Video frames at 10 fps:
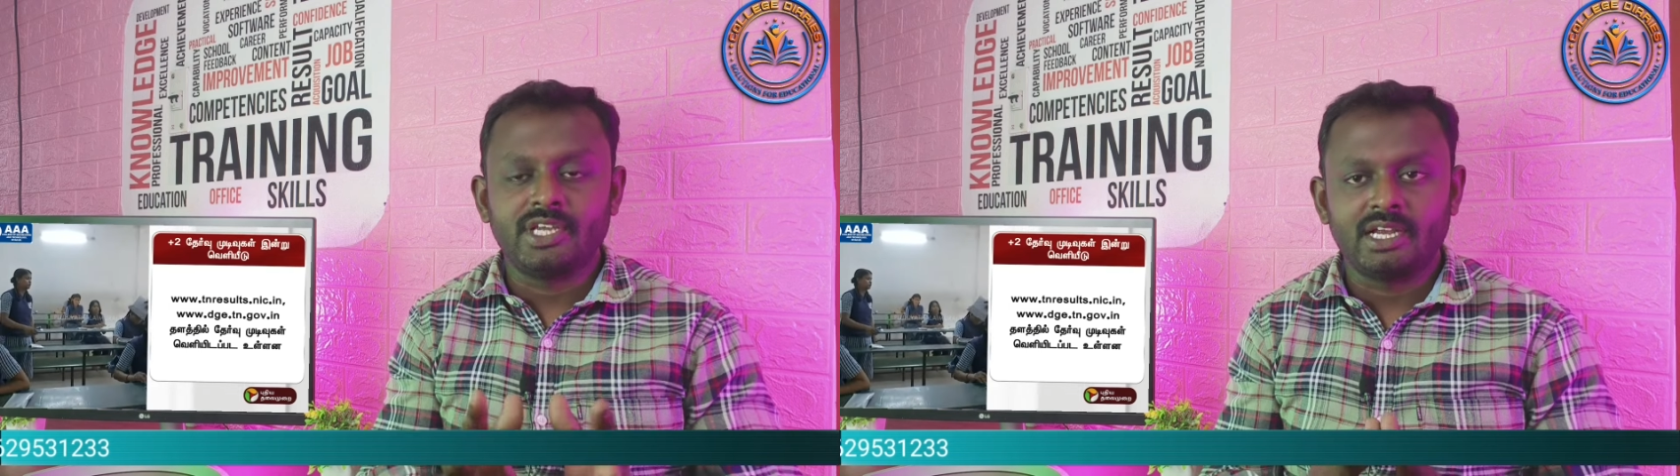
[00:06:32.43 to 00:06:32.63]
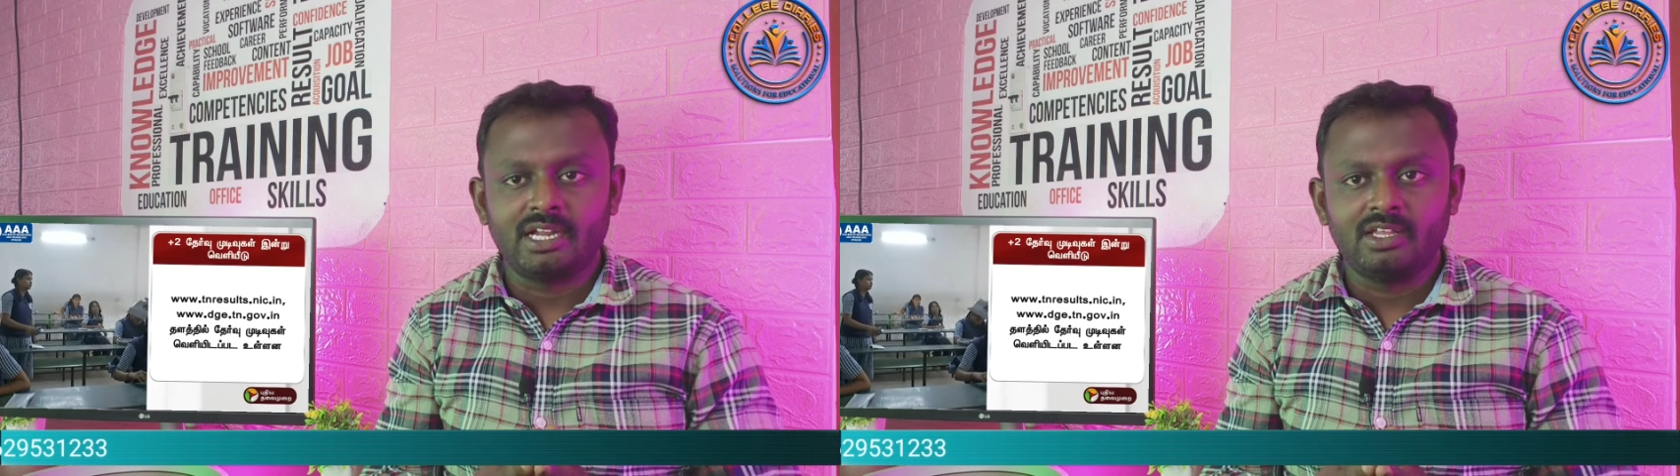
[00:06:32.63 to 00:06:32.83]

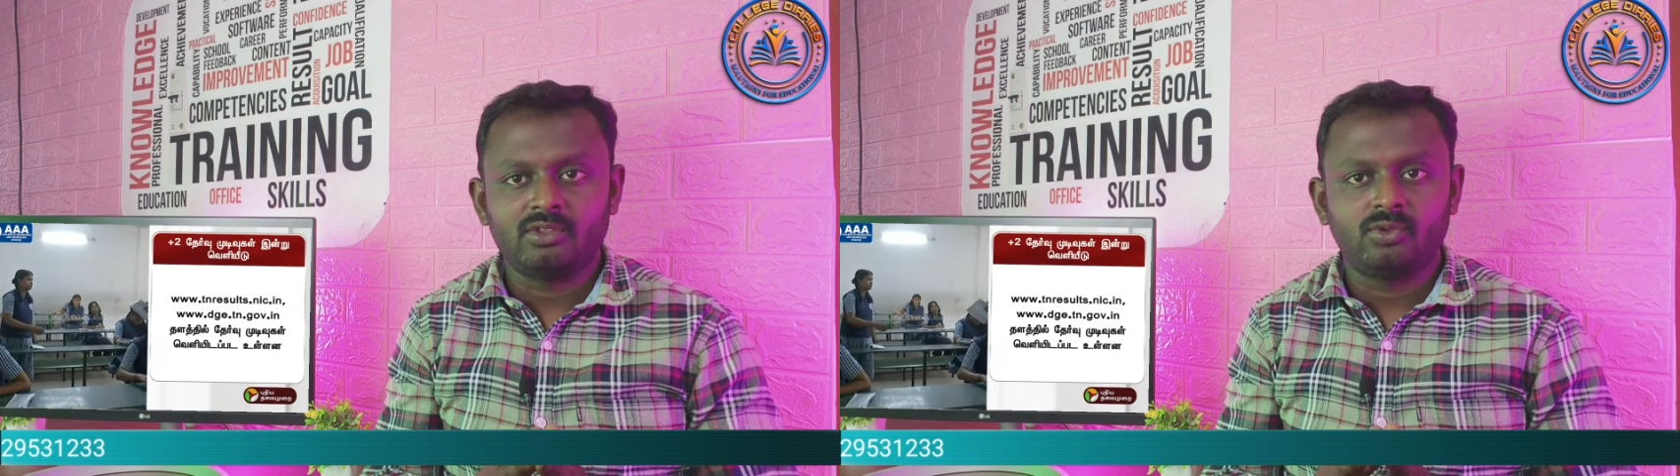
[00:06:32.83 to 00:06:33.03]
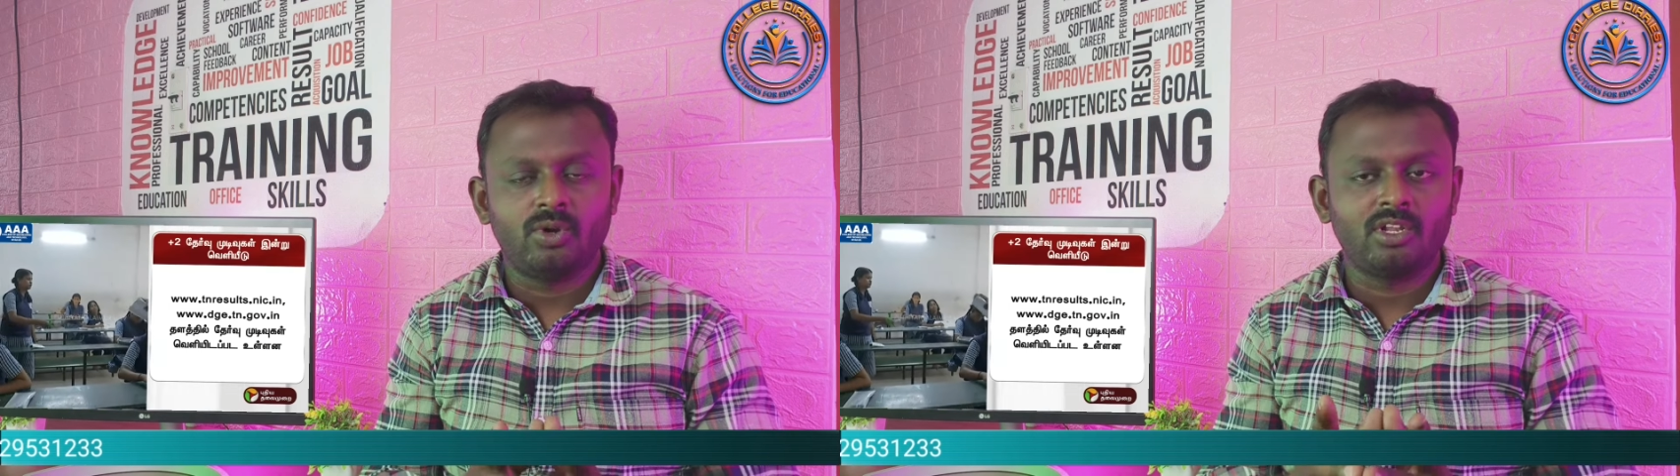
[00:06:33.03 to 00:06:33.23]
சேனலை
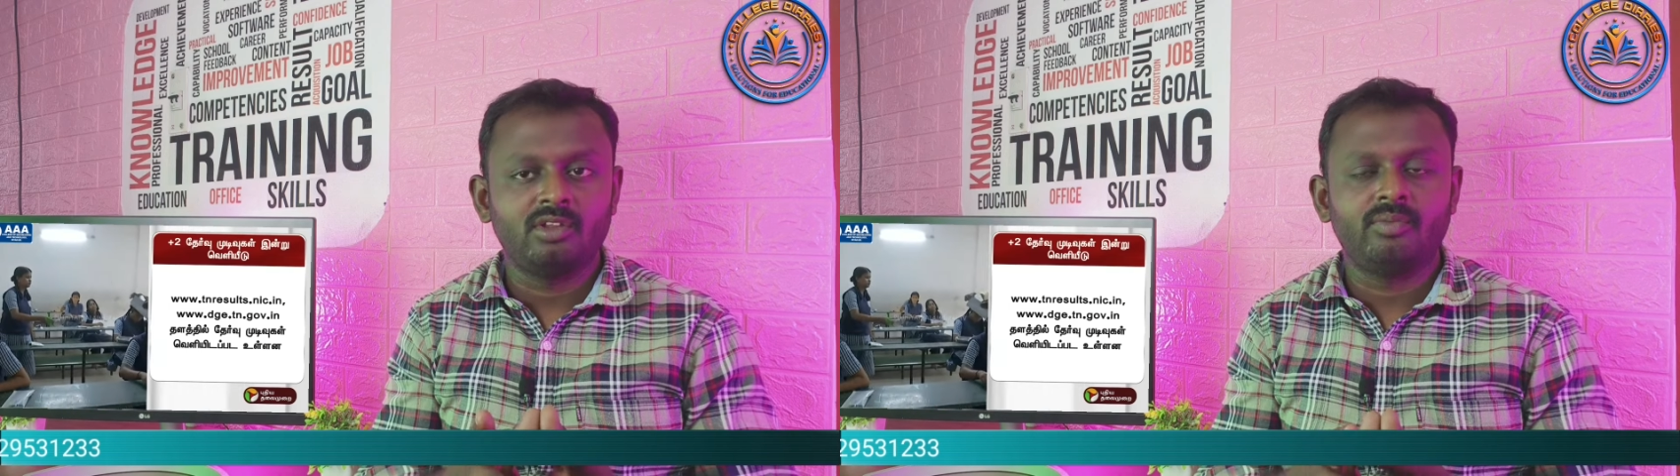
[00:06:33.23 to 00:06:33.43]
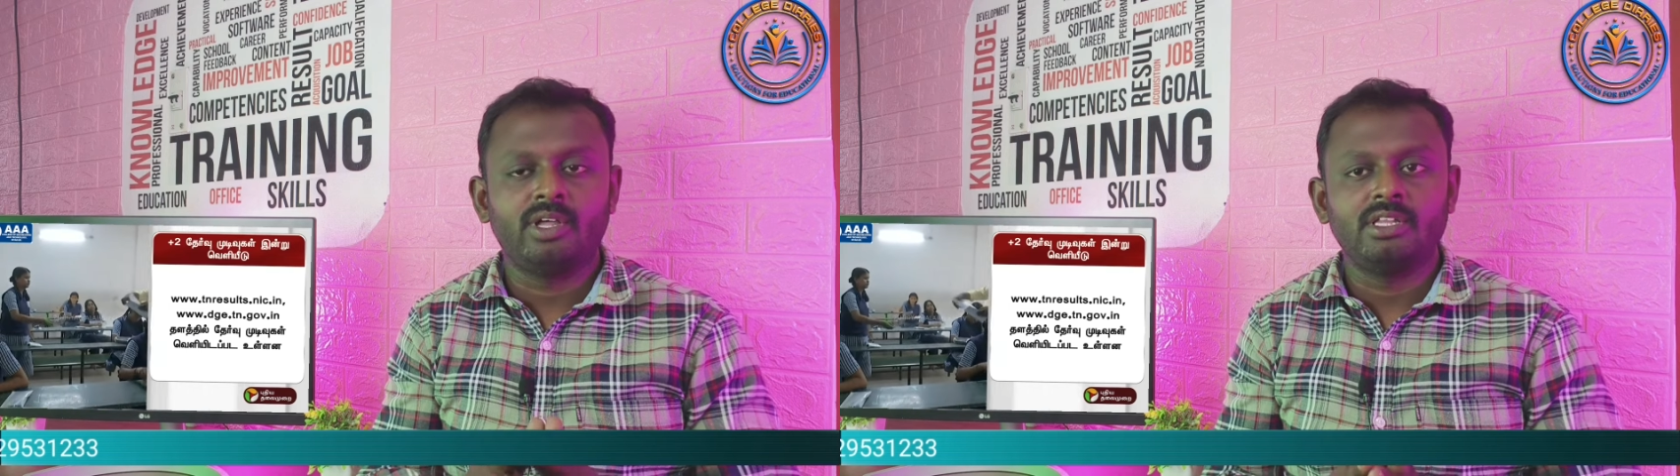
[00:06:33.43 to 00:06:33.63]

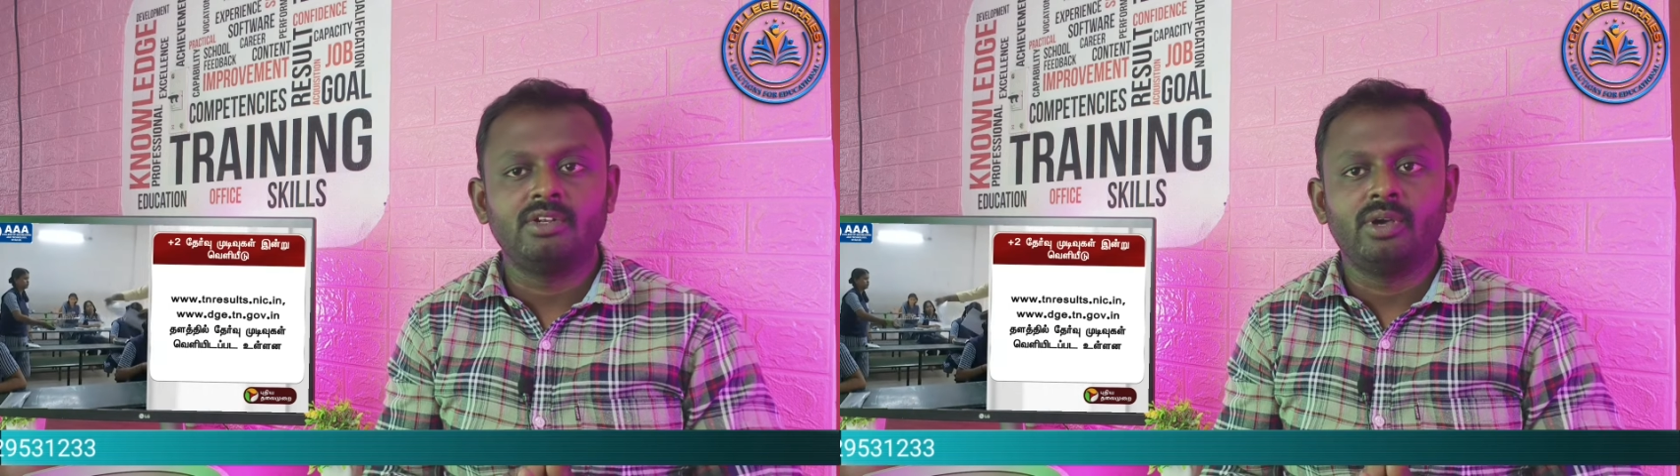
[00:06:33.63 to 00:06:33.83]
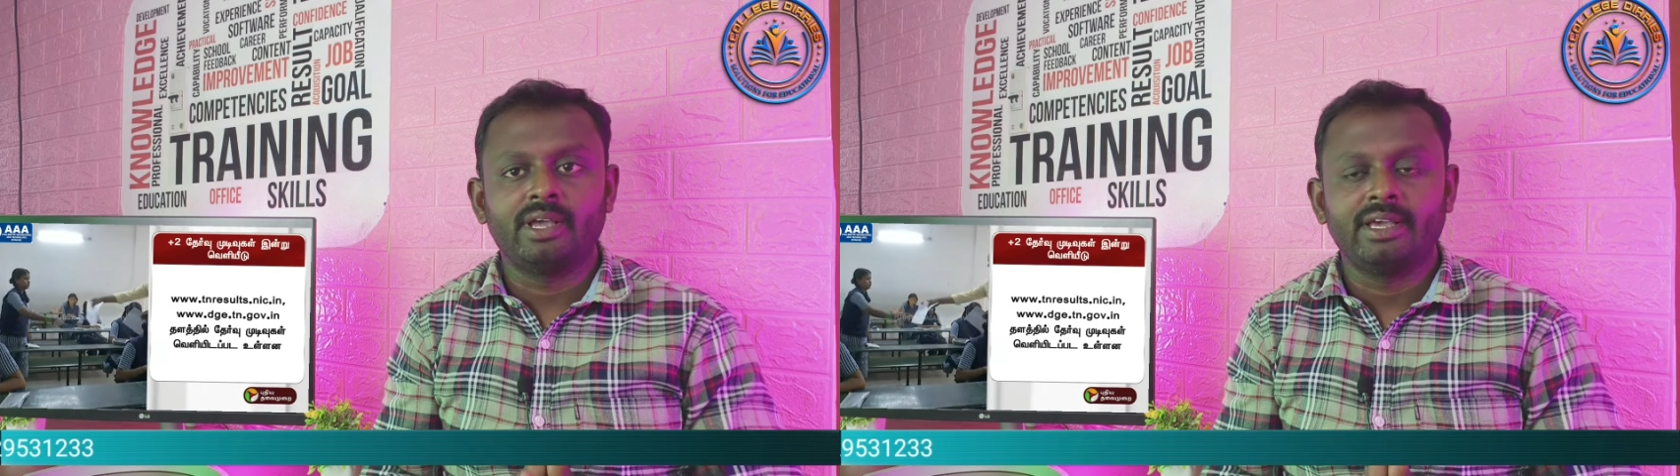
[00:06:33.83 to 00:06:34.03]
தொடர்ந்து
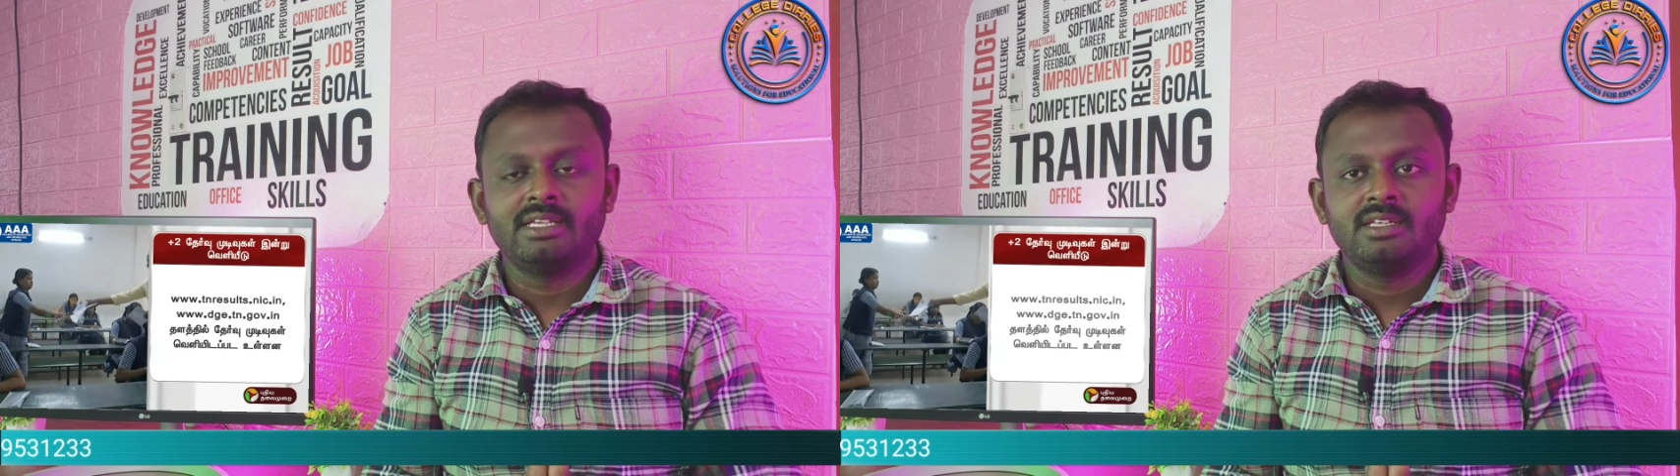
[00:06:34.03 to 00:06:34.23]
பார்த்துட்டு வாங்க